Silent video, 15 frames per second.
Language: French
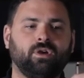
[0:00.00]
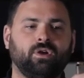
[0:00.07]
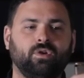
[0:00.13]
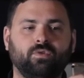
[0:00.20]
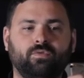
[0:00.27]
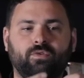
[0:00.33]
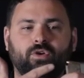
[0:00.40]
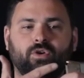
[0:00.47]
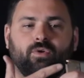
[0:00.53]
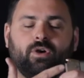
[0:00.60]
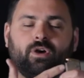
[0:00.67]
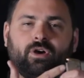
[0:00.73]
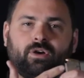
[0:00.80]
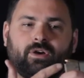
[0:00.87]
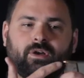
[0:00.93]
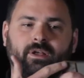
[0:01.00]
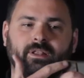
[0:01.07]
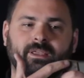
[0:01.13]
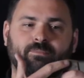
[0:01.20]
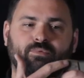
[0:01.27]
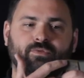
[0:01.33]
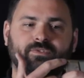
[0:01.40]
le follower
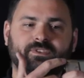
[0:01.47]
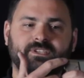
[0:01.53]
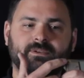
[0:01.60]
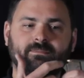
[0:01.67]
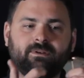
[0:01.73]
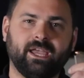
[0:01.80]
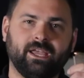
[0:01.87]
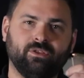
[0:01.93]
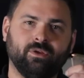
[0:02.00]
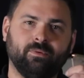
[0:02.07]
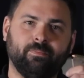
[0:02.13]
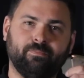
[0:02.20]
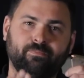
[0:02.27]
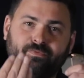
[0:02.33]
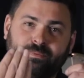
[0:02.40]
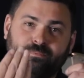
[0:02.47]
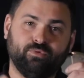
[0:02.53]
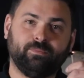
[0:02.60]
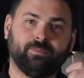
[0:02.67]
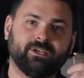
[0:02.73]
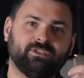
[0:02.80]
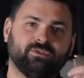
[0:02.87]
n'est plus visible et ne fait plus
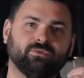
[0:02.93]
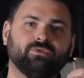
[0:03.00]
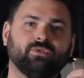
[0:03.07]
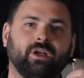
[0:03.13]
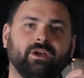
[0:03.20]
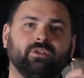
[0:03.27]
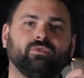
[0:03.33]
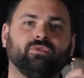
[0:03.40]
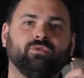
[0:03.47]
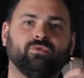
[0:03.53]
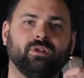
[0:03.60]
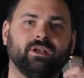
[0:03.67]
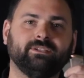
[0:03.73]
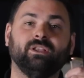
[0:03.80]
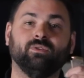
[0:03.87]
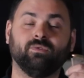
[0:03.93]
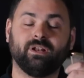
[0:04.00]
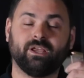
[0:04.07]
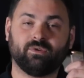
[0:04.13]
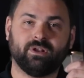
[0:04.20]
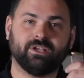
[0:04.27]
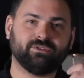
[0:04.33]
de pression sur la de culasse, et donc
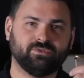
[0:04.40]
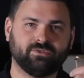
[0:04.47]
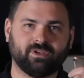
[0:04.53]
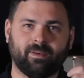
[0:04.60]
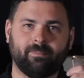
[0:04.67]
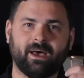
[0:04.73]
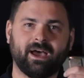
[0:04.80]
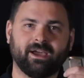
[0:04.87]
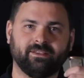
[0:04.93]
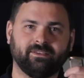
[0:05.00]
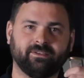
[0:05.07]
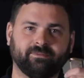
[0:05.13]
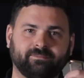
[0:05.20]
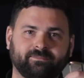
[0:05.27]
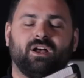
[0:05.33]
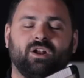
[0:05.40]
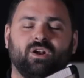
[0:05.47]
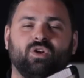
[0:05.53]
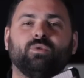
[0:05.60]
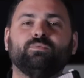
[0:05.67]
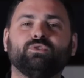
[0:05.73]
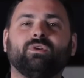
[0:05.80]
la culasse ne sera pas arrêtée.
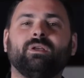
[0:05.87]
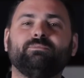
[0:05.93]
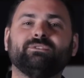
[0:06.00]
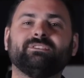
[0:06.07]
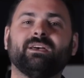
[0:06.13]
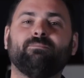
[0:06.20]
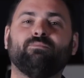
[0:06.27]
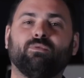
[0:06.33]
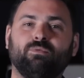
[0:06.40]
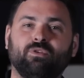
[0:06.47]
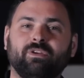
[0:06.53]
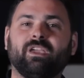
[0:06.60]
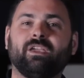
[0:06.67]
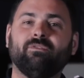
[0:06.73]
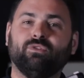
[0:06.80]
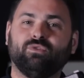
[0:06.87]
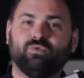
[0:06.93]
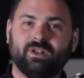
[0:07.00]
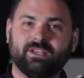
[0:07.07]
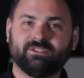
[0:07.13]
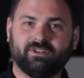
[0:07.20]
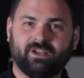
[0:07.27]
L'option la plus simple pour bloquer votre
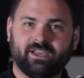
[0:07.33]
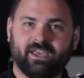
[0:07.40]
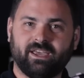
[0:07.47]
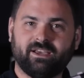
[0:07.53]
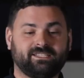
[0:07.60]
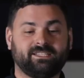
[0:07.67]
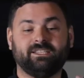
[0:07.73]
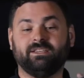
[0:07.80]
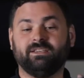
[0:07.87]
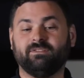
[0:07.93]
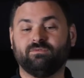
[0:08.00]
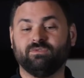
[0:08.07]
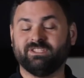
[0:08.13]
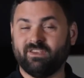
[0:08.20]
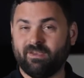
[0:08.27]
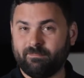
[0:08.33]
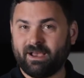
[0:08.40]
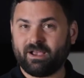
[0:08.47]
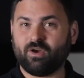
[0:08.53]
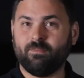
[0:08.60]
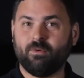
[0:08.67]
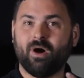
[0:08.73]
culasse en arrière, si vous ne savez pas
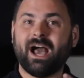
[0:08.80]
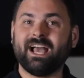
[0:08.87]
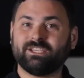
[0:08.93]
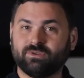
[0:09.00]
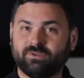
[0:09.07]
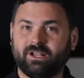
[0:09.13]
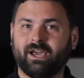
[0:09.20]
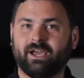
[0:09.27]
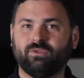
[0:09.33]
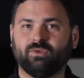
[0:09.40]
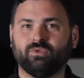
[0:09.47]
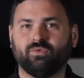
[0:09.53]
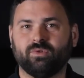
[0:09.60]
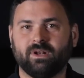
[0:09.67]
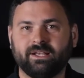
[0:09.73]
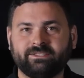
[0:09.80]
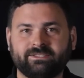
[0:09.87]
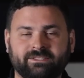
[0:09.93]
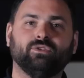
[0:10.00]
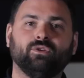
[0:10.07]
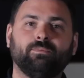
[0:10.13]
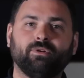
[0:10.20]
comment actionner l'arrêteur de culasse,
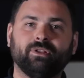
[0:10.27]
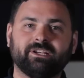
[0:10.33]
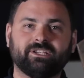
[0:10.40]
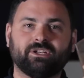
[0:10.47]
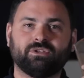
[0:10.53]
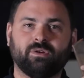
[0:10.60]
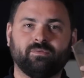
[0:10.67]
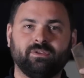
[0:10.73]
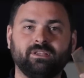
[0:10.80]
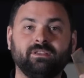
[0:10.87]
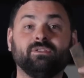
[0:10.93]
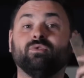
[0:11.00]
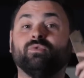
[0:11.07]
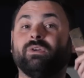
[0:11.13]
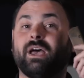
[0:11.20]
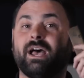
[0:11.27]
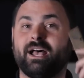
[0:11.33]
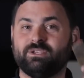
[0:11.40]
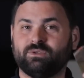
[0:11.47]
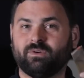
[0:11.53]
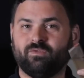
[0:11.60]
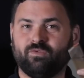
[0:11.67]
c'est de prendre un chargeur vide, donc
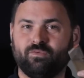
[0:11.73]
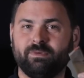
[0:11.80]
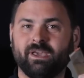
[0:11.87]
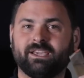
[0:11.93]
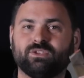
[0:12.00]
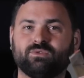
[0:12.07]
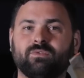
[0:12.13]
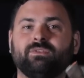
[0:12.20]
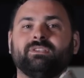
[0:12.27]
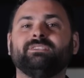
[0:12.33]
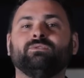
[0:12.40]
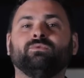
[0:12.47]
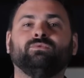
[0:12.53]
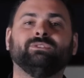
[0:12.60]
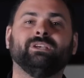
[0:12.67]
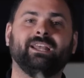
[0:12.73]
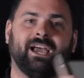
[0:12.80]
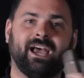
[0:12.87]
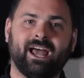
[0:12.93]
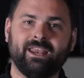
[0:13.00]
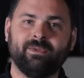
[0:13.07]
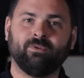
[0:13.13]
assurez-vous bien qu'il soit vide sinon vous allez
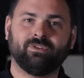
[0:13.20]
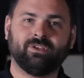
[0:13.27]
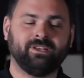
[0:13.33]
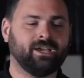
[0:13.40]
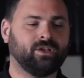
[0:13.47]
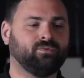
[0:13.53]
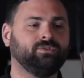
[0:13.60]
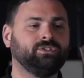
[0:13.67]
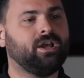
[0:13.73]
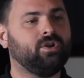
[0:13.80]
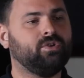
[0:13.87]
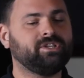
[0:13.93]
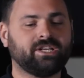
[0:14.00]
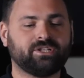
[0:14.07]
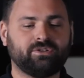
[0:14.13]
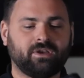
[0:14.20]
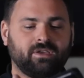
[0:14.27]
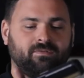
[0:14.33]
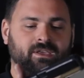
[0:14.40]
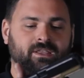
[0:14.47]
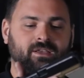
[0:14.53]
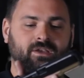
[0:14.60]
réalimenter une cartouche. Le chargeur est
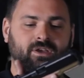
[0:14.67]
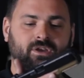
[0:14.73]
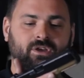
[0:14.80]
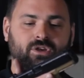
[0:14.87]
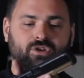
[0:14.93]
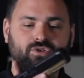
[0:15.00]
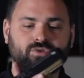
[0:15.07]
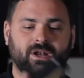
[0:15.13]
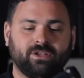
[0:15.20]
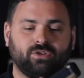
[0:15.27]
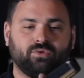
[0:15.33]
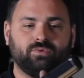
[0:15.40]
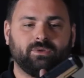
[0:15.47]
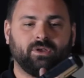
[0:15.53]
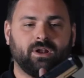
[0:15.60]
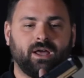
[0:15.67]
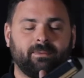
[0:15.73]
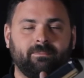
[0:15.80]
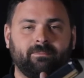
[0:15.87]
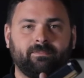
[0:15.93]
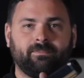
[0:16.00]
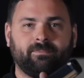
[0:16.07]
vide, je l'introduis dans
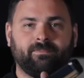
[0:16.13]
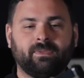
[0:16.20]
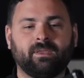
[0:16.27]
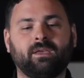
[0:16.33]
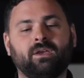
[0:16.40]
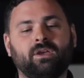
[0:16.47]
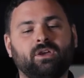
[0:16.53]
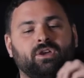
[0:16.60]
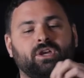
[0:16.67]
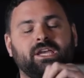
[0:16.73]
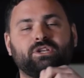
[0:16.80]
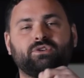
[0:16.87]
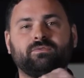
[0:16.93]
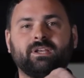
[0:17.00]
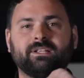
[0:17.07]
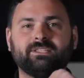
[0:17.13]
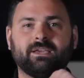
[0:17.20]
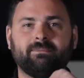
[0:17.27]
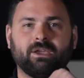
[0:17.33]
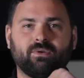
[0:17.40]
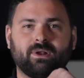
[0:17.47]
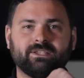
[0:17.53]
l'arme et je viens tirer
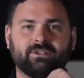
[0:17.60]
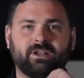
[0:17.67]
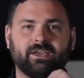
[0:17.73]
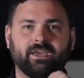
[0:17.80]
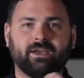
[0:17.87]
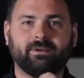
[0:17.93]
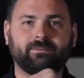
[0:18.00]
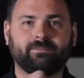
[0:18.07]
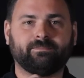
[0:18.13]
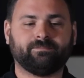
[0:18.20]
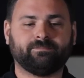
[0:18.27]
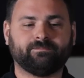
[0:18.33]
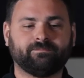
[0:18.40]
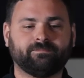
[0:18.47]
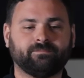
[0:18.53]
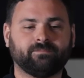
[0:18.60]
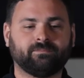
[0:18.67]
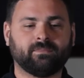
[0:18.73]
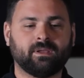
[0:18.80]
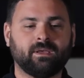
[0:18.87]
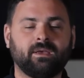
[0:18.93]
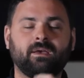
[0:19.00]
ma culasse en arrière.
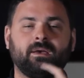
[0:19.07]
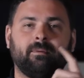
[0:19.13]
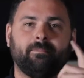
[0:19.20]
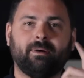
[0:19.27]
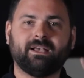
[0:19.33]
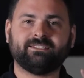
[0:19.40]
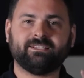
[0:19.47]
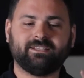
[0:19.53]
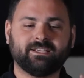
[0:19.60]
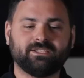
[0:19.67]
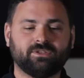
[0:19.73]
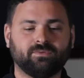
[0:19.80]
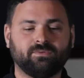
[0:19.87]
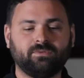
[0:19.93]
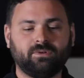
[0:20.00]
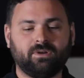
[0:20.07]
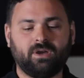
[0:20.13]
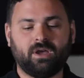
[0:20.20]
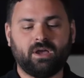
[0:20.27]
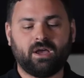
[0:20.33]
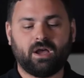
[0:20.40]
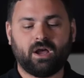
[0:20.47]
Par cette action,
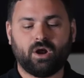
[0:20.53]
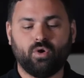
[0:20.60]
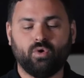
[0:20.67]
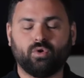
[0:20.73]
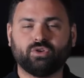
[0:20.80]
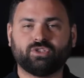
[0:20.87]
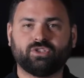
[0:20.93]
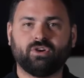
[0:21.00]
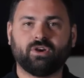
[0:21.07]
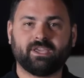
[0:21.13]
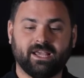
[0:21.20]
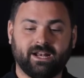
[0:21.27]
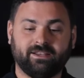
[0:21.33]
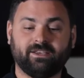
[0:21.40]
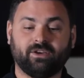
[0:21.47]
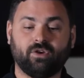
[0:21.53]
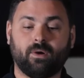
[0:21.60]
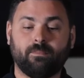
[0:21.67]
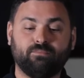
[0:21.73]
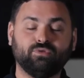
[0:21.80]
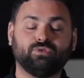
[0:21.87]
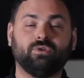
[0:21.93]
le ressort qui est à l'intérieur
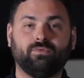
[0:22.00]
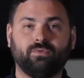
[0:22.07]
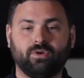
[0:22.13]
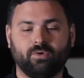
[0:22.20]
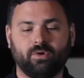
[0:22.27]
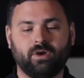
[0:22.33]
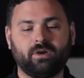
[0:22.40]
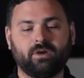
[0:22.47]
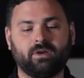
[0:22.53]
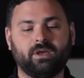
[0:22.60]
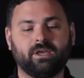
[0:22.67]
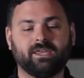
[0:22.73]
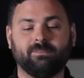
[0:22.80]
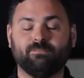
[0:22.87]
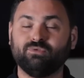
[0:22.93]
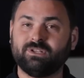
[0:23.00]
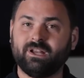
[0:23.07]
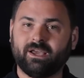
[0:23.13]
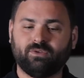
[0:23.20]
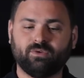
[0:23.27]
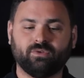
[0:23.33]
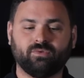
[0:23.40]
pousse le follower, qui pousse l'arétoire